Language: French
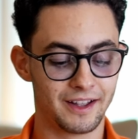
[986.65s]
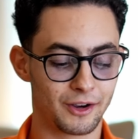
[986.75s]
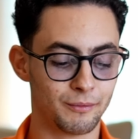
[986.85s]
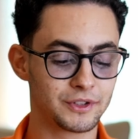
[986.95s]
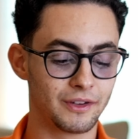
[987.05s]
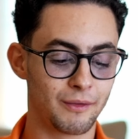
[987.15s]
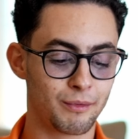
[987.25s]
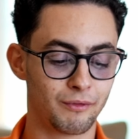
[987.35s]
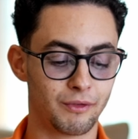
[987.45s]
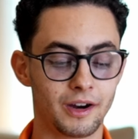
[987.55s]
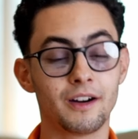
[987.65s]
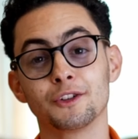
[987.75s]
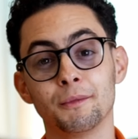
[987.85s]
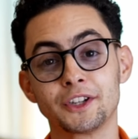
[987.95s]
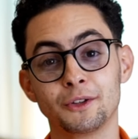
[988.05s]
Comme vous avez pu le voir
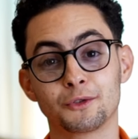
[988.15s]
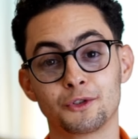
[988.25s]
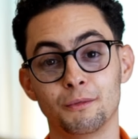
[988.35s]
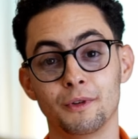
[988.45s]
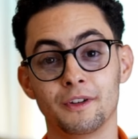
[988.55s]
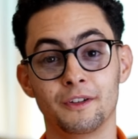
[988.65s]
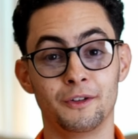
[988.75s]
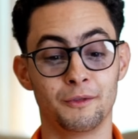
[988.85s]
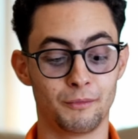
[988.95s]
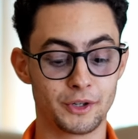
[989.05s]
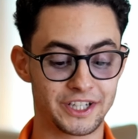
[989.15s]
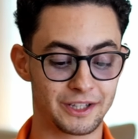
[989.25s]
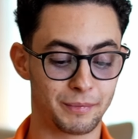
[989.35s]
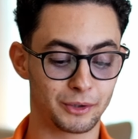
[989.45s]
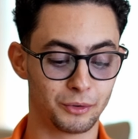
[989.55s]
sur ma chaîne YouTube, euh, moi j'achète
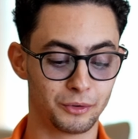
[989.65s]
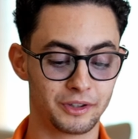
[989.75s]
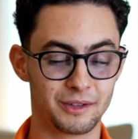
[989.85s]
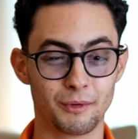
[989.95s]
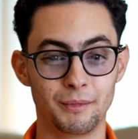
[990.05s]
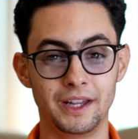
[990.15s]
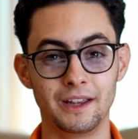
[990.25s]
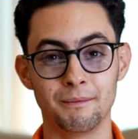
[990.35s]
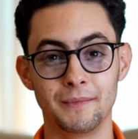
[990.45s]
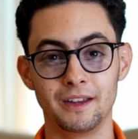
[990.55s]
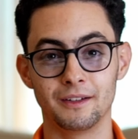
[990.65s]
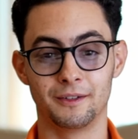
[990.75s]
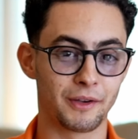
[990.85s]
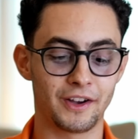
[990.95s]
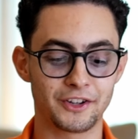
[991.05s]
pas trop d'immobilier, mais euh, je
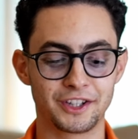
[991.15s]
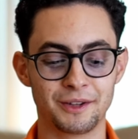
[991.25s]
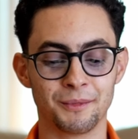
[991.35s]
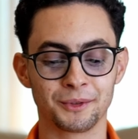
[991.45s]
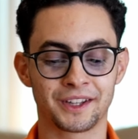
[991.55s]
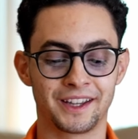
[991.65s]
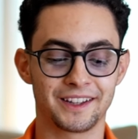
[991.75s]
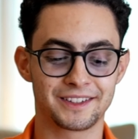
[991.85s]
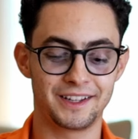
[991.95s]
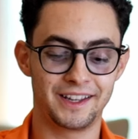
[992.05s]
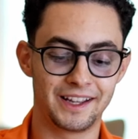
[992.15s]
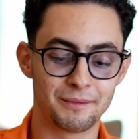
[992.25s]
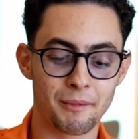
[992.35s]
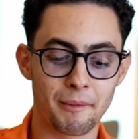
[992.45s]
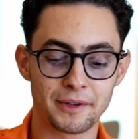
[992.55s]
préfère acheter des montres car c'est également ma